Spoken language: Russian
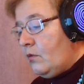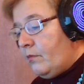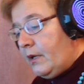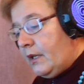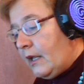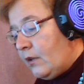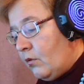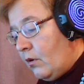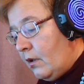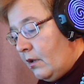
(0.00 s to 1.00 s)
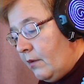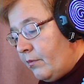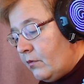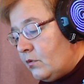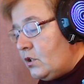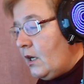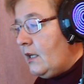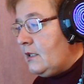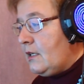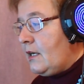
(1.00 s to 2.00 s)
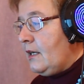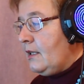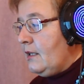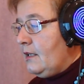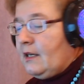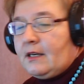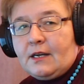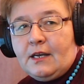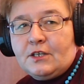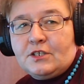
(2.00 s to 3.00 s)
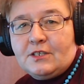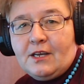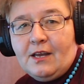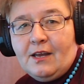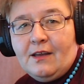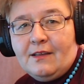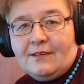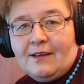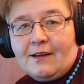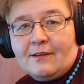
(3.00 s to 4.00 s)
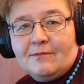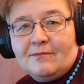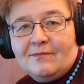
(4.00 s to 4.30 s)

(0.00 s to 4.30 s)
Ну, блин, оно не получается, когда ты играешься так.